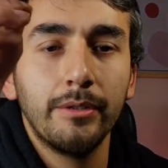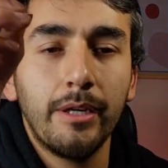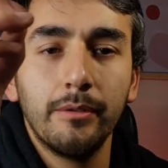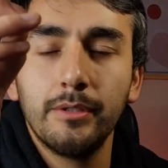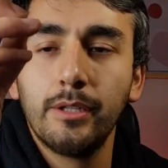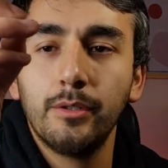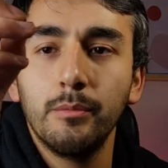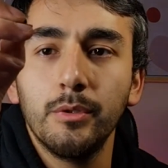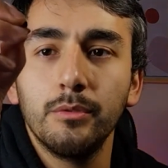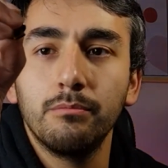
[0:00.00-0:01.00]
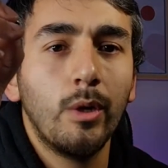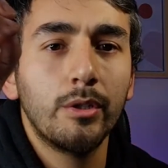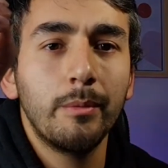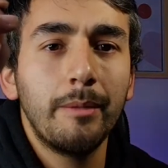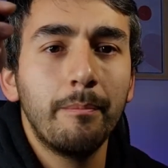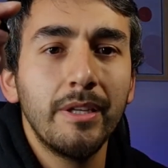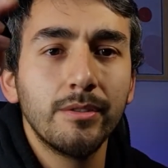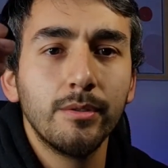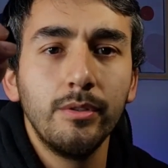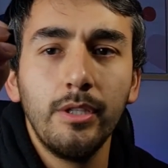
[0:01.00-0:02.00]
Te va a costar como 4 mil
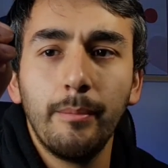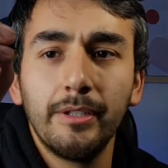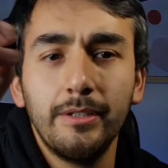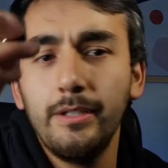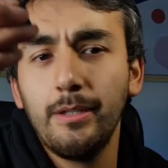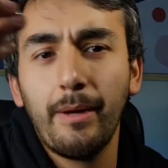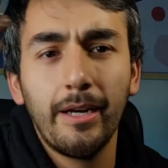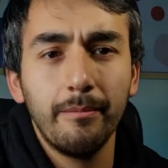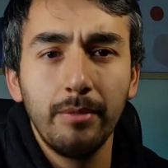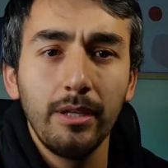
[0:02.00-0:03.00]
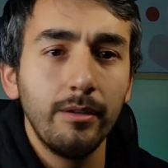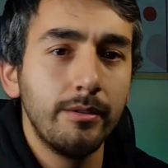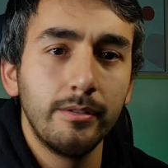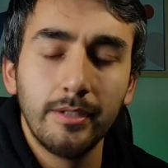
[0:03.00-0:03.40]
pesos. Y aparte tienes que pagar envío.